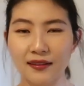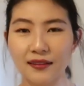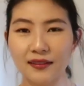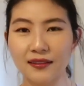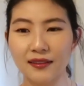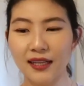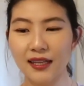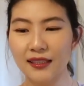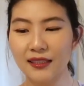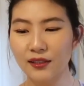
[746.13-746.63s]

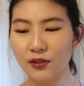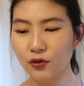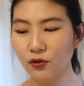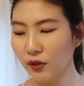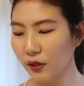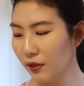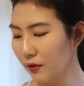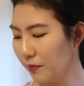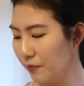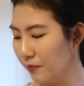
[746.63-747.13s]
那你
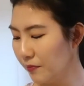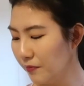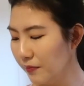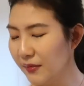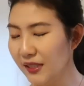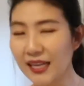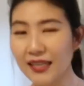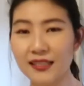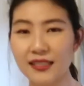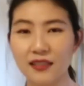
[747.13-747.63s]
说
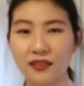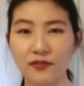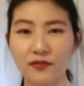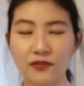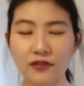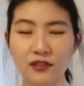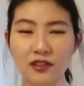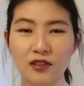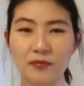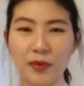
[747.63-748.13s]
年轻
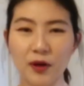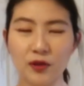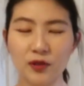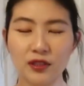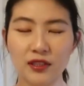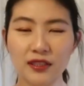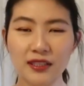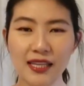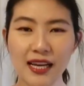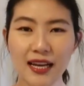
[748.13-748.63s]
肤质保
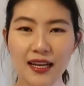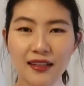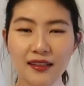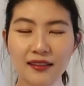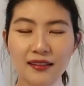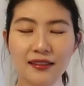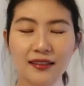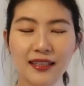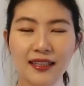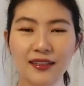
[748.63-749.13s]
湿加
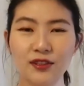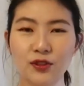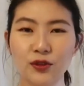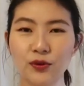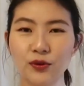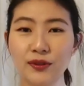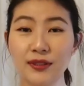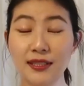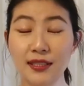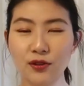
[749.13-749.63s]
那
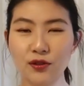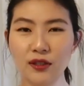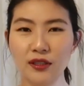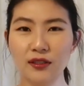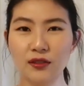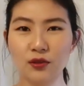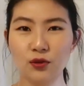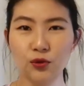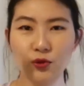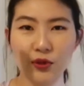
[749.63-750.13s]
种滋润
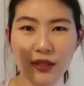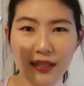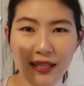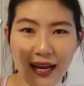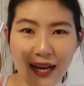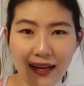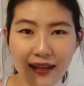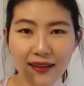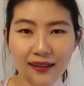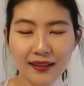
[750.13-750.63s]
就选
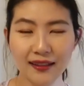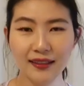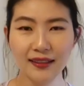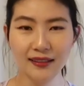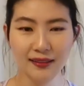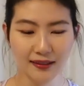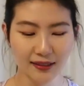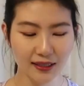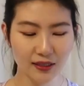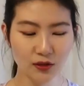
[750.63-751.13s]
它。
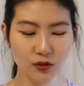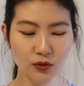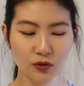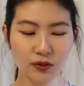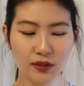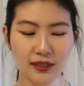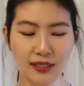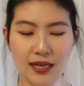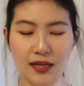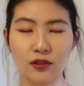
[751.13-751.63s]
那如
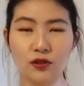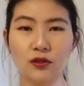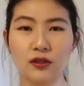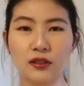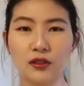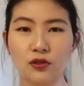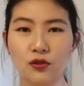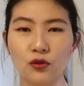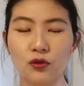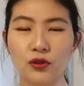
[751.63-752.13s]
果假如说
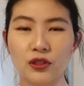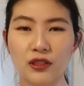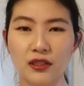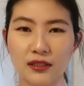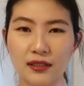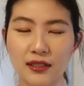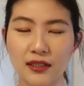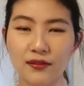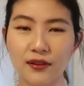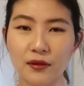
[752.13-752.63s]
你说我
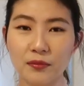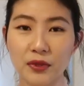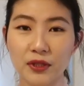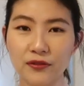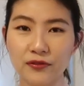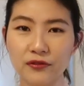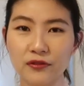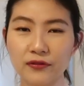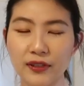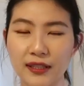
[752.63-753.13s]
只希望皮
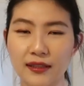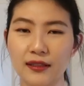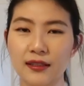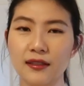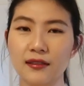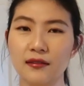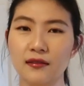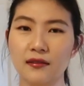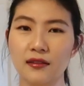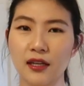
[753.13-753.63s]
肤稳
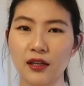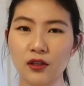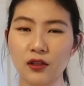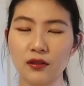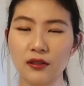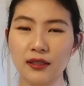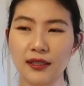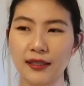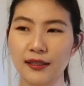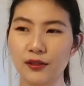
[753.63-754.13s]
定，然
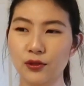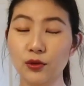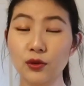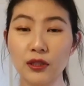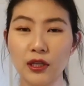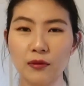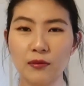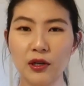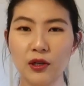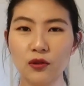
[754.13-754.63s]
后可以缩
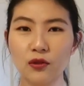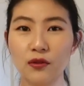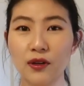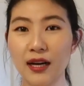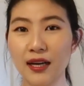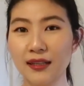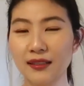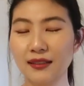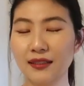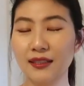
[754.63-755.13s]
小毛孔
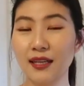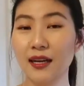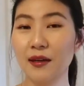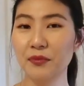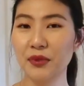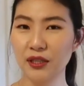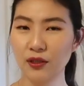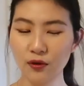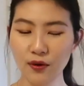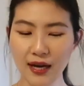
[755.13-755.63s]
啊，尽量
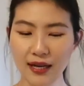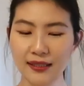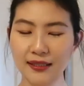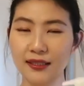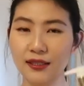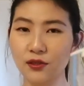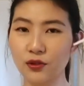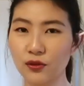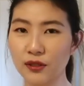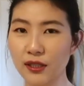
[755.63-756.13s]
平滑一
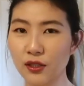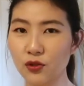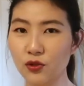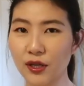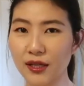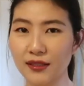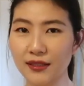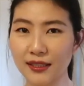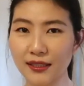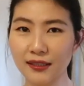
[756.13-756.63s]
些，你就可以
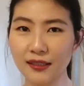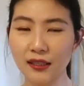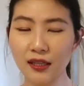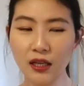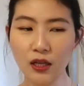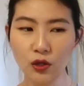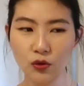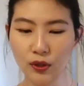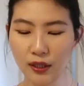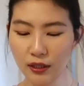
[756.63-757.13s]
选这个
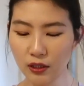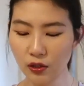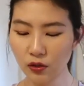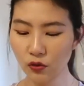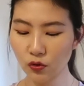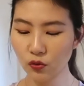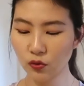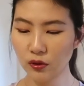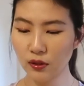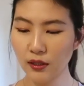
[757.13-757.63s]
原生
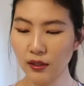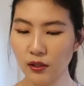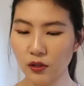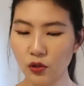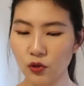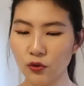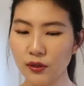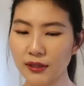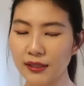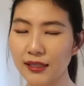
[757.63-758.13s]
露。
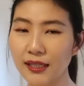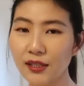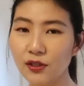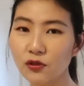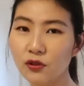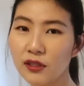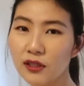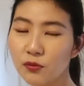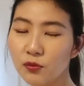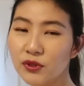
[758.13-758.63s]
如果今天
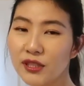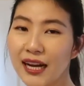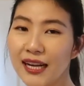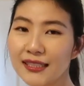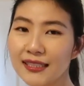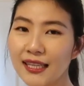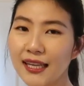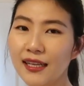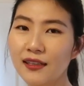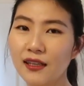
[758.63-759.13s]
说你不差
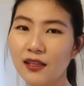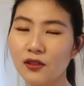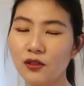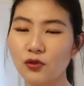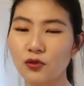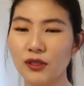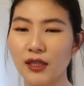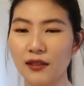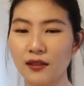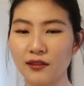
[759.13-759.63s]
钱，然后
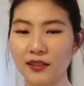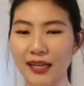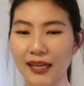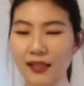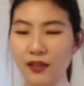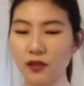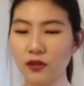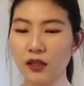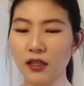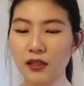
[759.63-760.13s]
就想要达
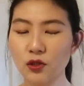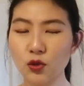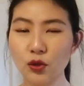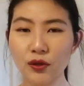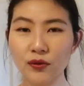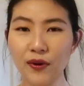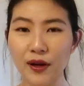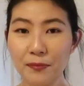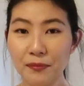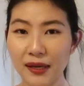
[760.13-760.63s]
到
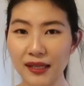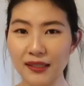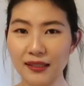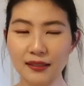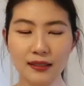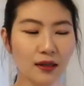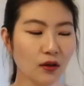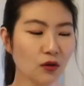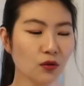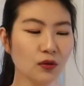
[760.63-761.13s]
最完美的
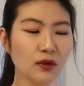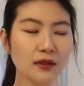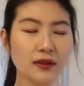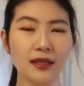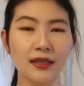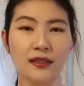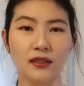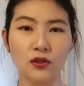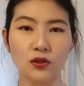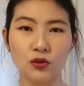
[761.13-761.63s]
效果，
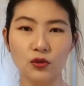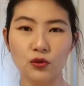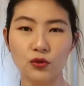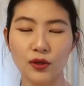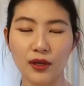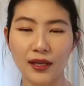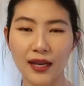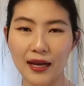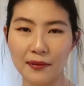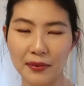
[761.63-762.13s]
那你就
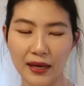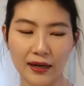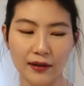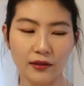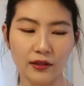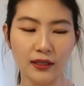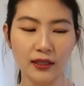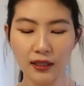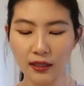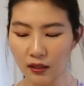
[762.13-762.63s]
选La
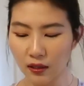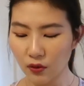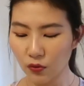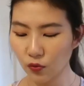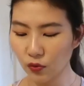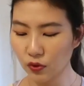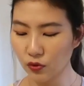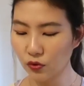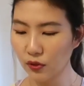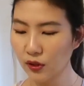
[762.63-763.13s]
Prairie。
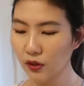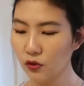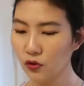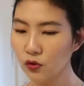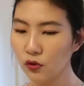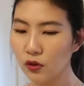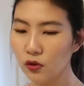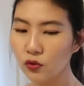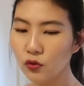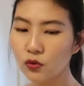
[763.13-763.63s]
我觉得
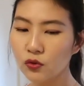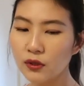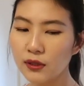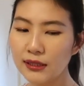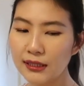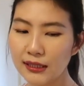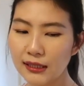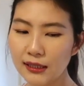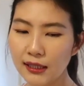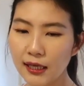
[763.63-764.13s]
说，如果
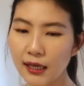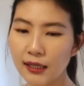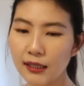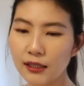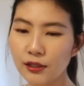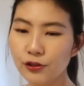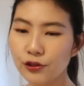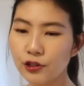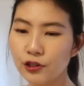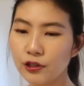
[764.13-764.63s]
今天
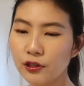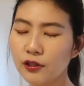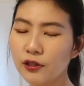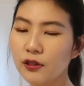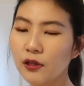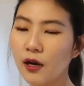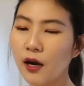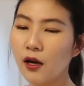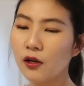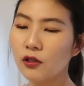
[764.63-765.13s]
你
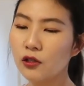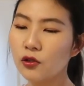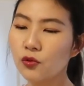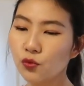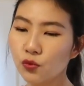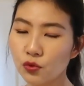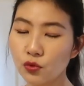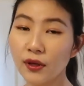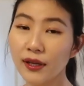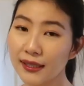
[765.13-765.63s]
是
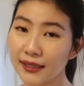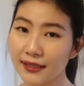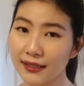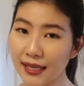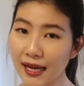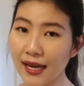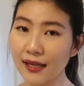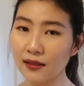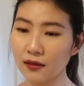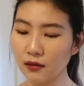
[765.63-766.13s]
25岁以
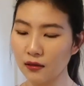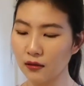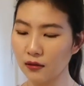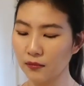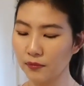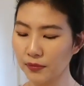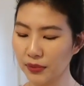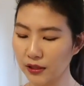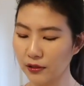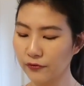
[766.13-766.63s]
下的
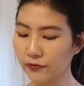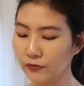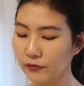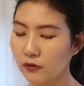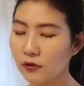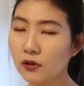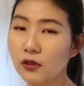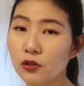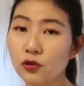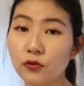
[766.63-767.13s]
皮
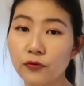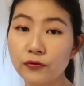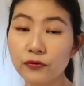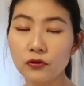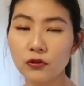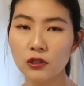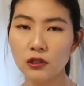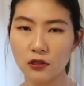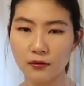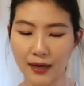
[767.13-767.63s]
肤，就
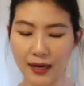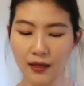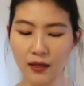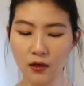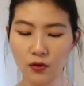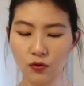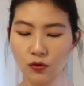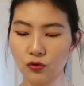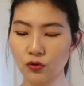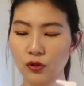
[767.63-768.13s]
肤质吧，
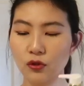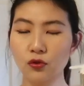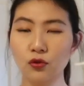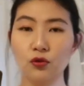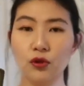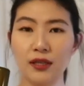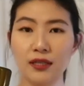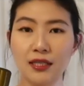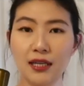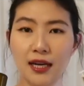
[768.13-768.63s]
我觉得就
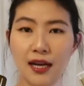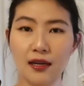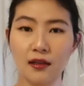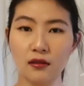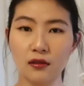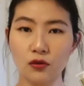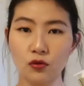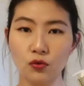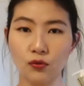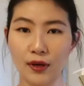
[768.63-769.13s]
选这2
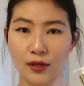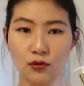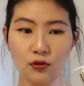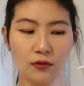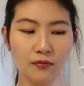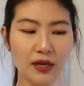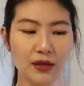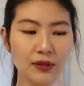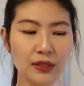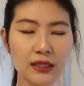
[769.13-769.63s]
个就完
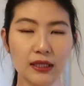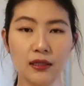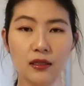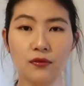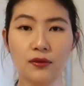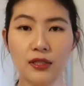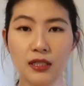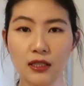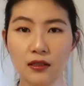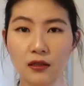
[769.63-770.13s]
全没问题，
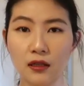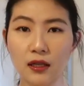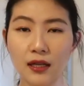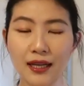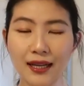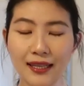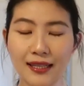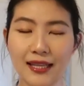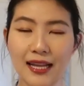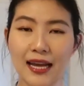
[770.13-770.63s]
因为这个
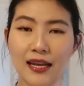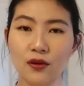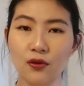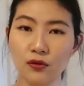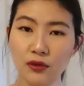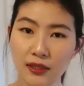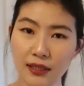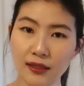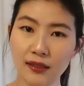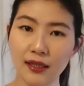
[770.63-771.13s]
很耐
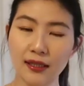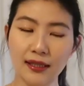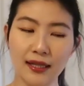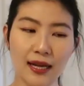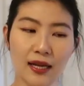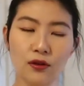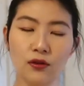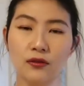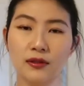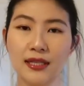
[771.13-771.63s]
用，这个很
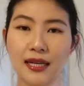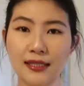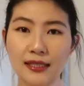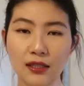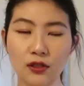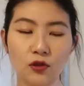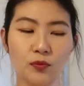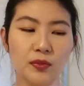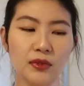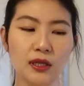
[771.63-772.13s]
耐用，价
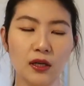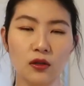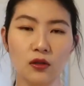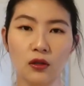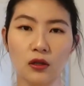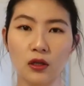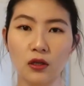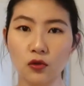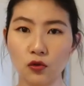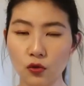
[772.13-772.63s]
钱又比
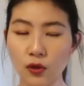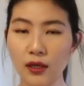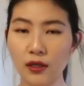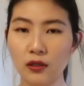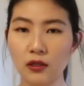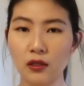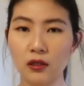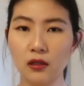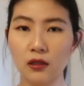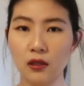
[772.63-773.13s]
较算
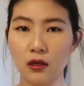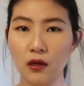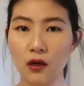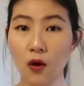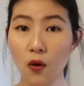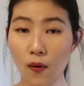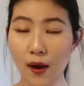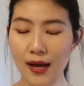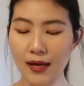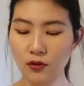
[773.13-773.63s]
是
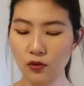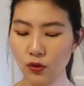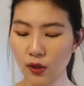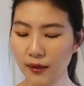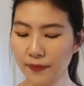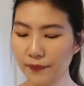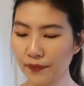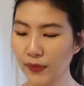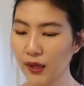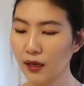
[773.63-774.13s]
划
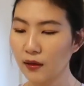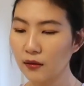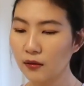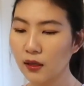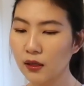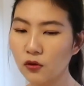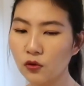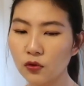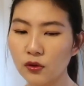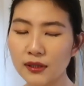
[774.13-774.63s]
算。
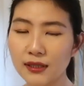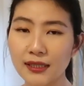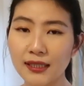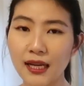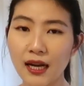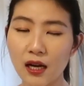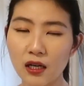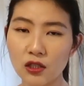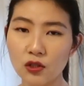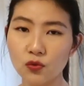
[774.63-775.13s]
那如果今
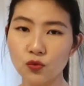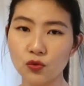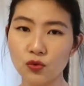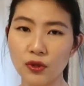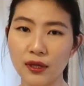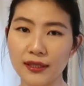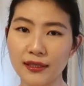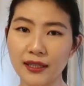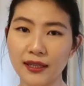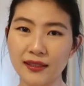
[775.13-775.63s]
年25
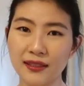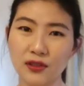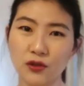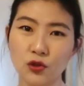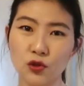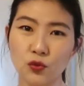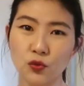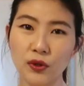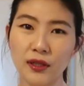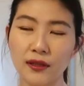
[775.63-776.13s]
岁以上已经
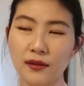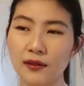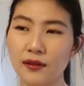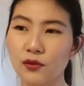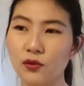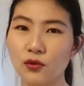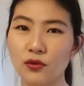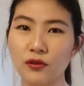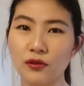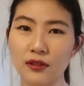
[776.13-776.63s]
熟龄了，
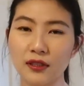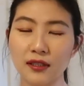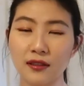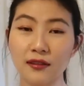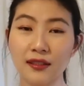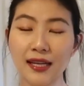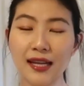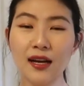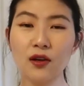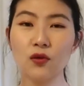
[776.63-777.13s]
就是可
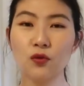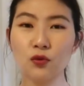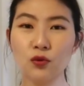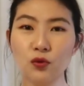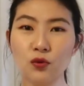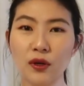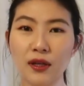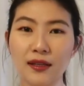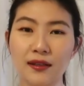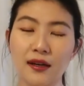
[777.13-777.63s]
能大家工
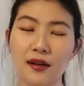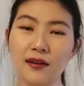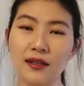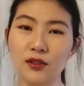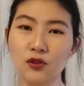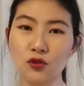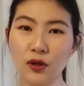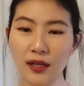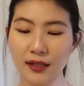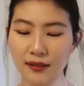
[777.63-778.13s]
作了，然后
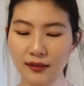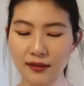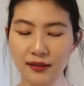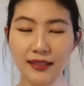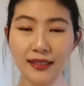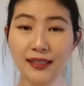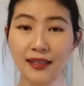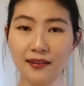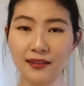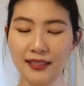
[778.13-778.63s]
也赚了
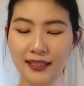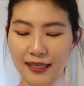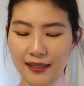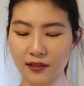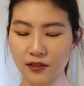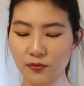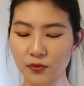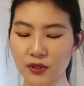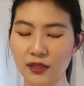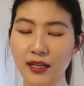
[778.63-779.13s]
一点钱
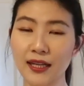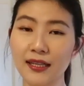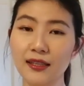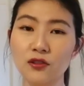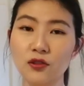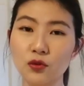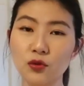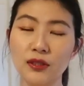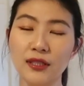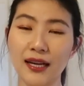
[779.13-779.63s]
什么之类的，
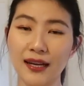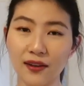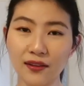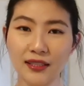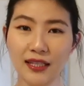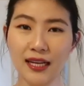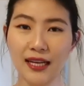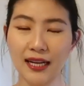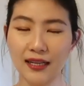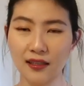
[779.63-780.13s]
就想要
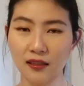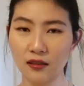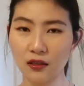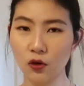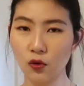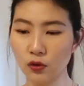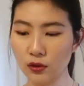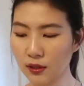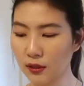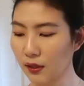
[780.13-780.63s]
在脸上
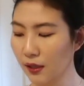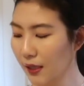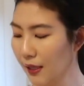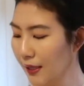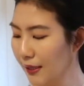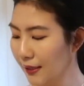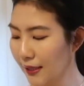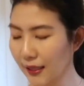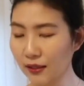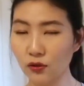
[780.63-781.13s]
投资，
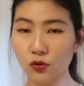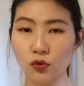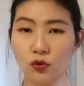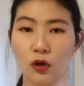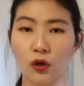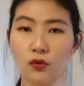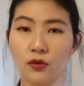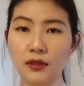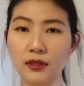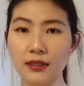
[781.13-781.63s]
那你就
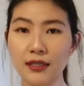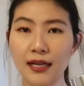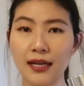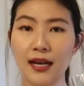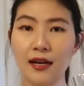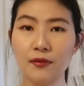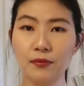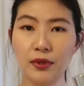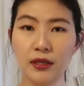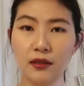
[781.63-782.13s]
投资这
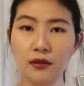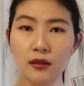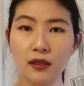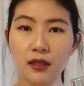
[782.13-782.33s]
2瓶。